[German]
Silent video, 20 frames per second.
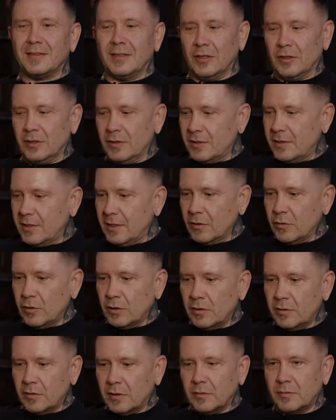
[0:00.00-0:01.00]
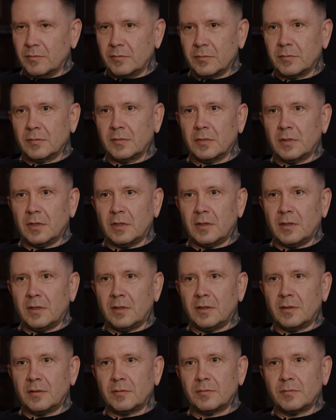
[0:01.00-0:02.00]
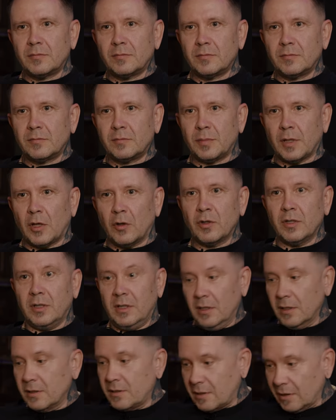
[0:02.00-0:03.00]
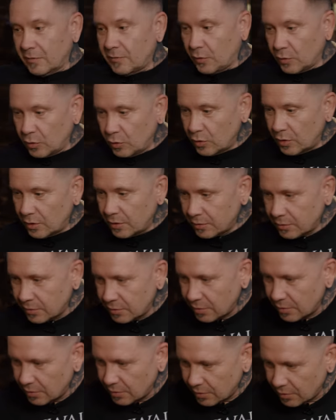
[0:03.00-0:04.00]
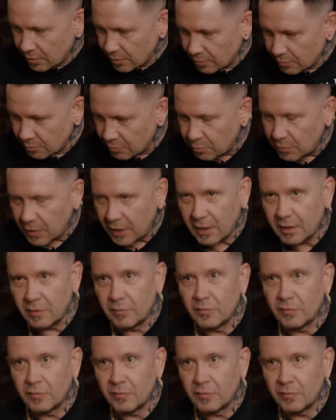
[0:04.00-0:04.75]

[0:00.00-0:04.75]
Ja, sehr gut. Dann äh, brauche ich jetzt einfach nur mehr